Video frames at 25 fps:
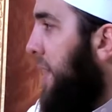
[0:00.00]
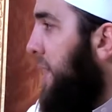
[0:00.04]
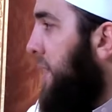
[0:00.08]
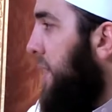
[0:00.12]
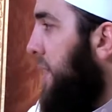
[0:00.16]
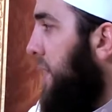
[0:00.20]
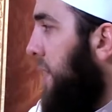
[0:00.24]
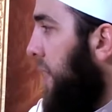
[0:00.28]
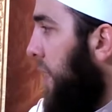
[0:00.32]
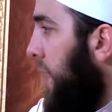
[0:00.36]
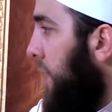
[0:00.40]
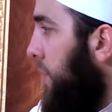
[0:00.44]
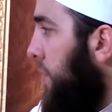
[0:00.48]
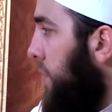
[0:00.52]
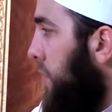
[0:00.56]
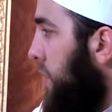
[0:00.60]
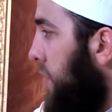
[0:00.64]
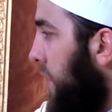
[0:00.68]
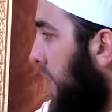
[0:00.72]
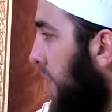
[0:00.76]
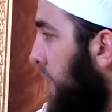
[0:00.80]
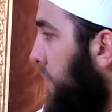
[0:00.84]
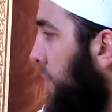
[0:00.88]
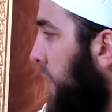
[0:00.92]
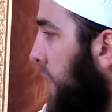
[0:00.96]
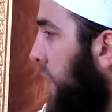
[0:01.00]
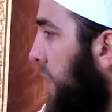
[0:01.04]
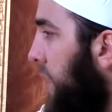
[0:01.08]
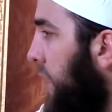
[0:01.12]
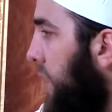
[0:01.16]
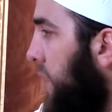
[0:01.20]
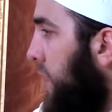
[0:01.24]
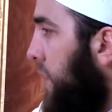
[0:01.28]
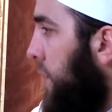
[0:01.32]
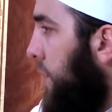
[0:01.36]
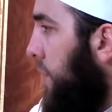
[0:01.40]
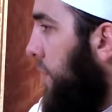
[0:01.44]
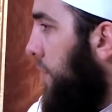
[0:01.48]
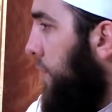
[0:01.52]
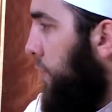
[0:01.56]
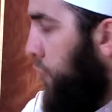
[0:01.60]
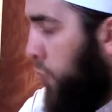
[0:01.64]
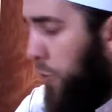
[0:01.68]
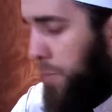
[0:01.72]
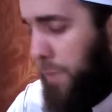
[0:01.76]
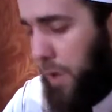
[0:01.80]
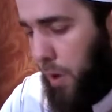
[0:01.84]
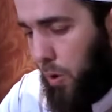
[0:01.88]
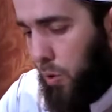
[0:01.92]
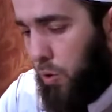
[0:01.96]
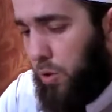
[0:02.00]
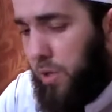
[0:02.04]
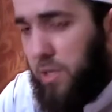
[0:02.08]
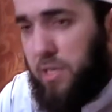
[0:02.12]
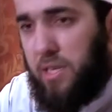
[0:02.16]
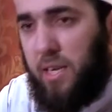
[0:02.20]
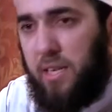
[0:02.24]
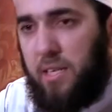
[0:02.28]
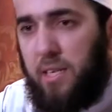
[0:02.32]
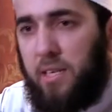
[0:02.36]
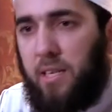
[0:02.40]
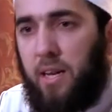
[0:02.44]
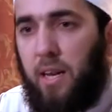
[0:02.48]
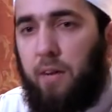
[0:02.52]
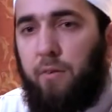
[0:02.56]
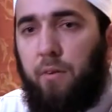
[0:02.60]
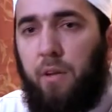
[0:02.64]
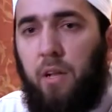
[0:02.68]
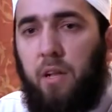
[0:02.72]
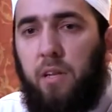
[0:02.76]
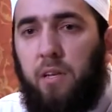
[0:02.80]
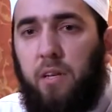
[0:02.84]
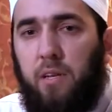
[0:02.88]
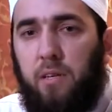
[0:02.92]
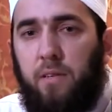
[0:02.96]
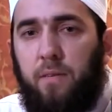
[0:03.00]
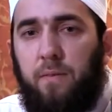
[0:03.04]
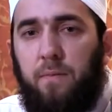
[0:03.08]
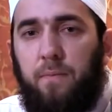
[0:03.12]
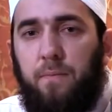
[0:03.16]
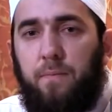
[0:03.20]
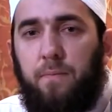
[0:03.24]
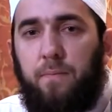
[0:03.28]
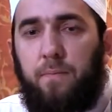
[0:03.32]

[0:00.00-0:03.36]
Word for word: ли этот нрав, нрав или нет? В нем находится этот нрав или нет?